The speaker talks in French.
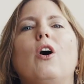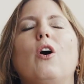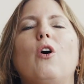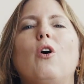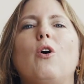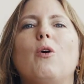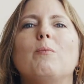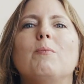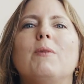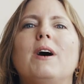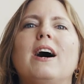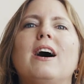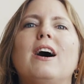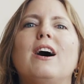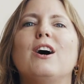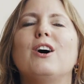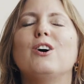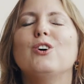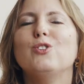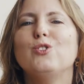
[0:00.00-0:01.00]
en
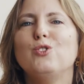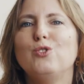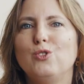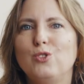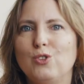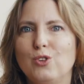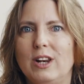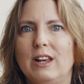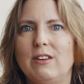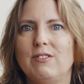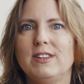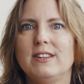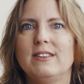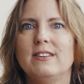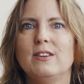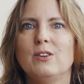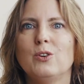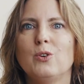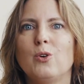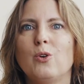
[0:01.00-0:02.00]
bas de la
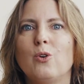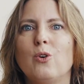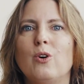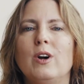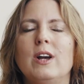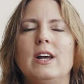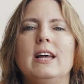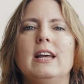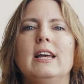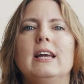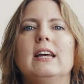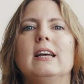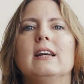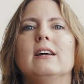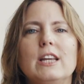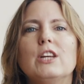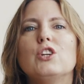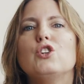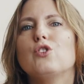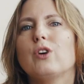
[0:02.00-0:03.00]
vidéo
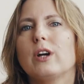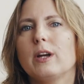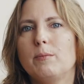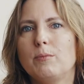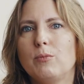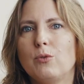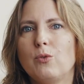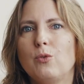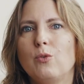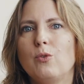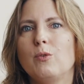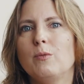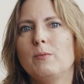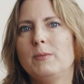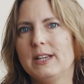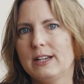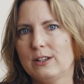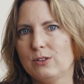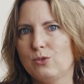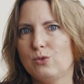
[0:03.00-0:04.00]
et je réponds
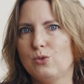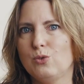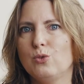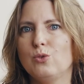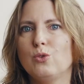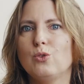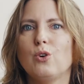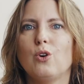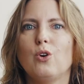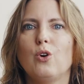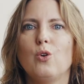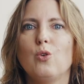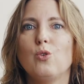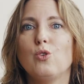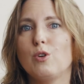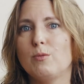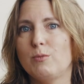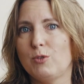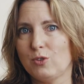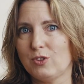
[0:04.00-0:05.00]
bien sûr aux
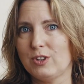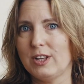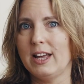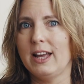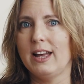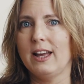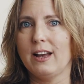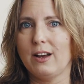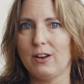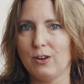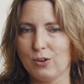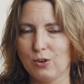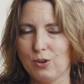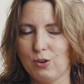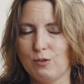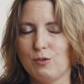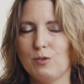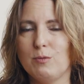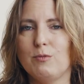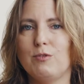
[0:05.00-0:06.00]
commentaires que
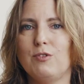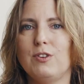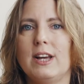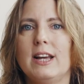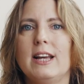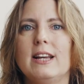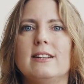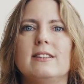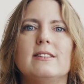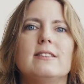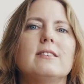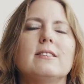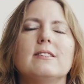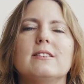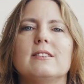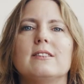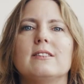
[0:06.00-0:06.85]
vous me faites.